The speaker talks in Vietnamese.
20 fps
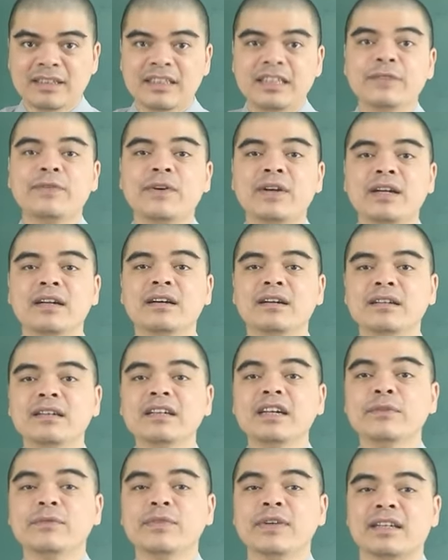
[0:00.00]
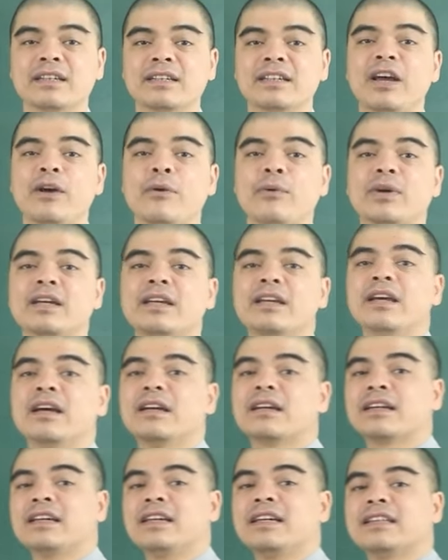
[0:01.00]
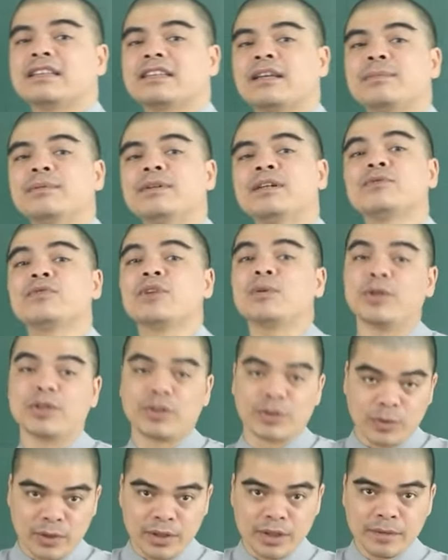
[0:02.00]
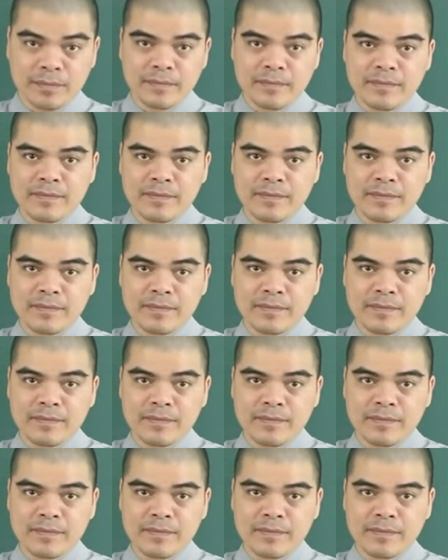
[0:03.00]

thì phần lớn người Việt đều kiêng kỵ thắp hương vào buổi tối